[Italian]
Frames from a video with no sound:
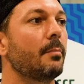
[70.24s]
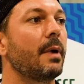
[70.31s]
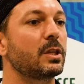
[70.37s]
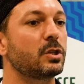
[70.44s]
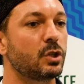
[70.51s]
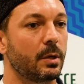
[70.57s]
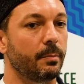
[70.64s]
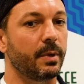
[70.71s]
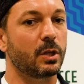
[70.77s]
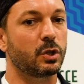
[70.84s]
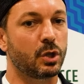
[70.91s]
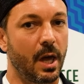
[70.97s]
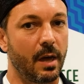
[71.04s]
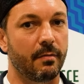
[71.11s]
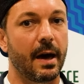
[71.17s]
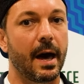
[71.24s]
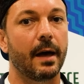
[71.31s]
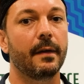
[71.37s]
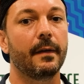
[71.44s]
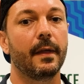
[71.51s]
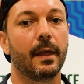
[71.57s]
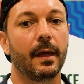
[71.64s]
ma ci piaceva
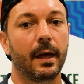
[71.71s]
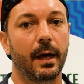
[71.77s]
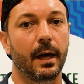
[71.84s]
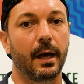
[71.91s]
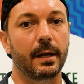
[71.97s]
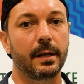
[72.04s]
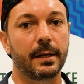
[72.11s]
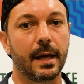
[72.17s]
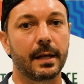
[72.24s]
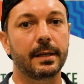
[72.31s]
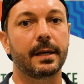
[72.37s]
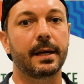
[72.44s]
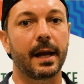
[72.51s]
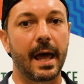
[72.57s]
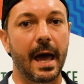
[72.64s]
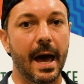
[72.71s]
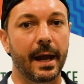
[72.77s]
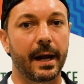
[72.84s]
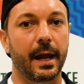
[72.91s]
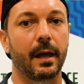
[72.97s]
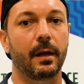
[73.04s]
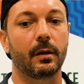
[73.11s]
eh, l'idea di
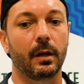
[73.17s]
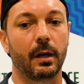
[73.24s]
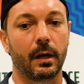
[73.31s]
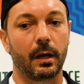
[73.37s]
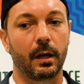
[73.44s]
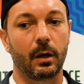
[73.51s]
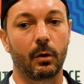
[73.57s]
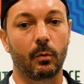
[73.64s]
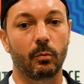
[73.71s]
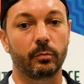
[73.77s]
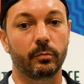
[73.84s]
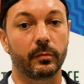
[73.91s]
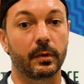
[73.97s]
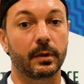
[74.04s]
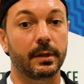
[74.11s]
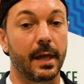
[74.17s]
creare eh,